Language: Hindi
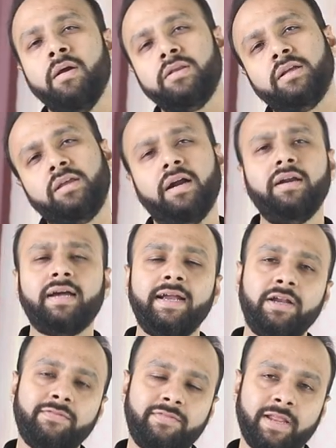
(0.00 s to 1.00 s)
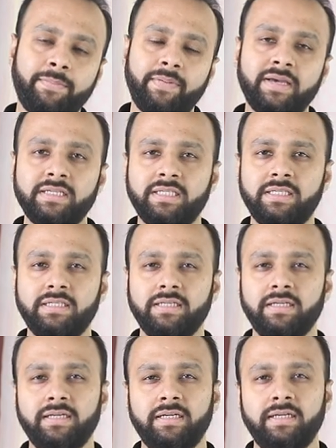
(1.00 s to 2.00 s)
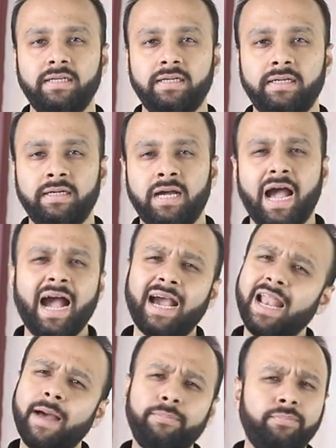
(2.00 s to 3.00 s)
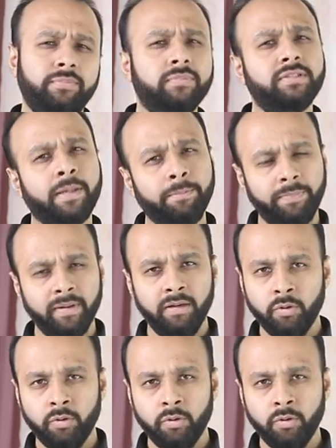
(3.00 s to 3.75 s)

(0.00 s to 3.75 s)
द थर्ड काइंड ऑफ टिप इज़ अगर आप सिंपल